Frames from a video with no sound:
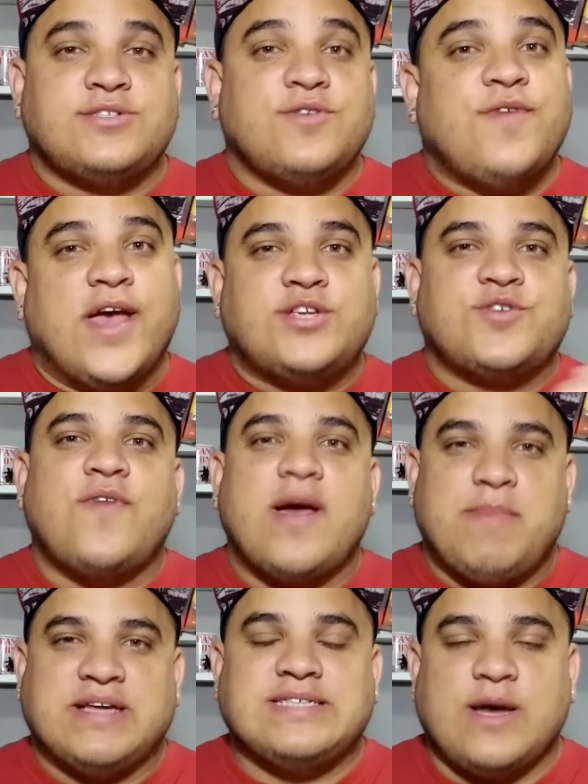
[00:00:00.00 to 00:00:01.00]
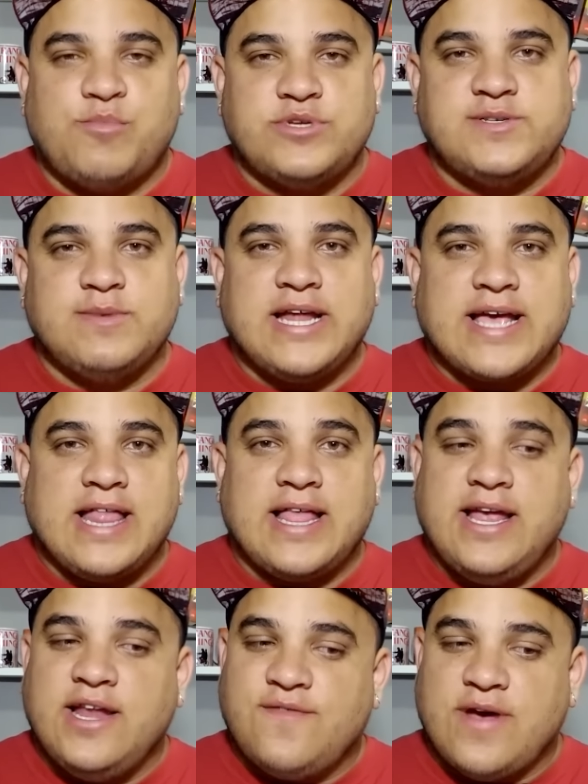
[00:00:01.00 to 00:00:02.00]
soviético vai passar por cima
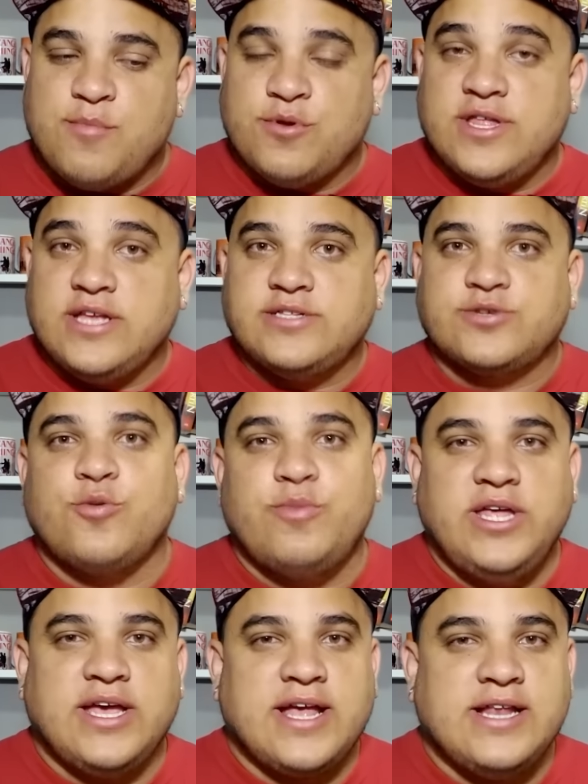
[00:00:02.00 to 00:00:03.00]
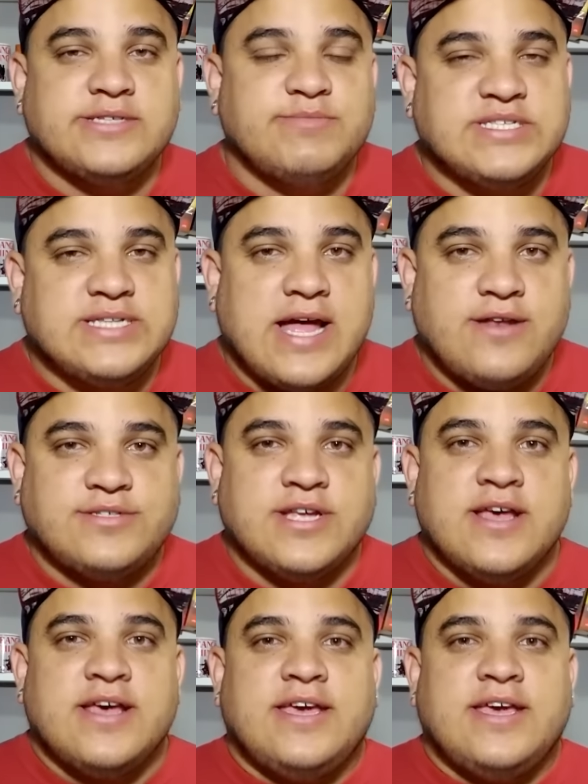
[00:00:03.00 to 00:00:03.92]
daquela ilha e vai poder descobrir aqueles mistérios.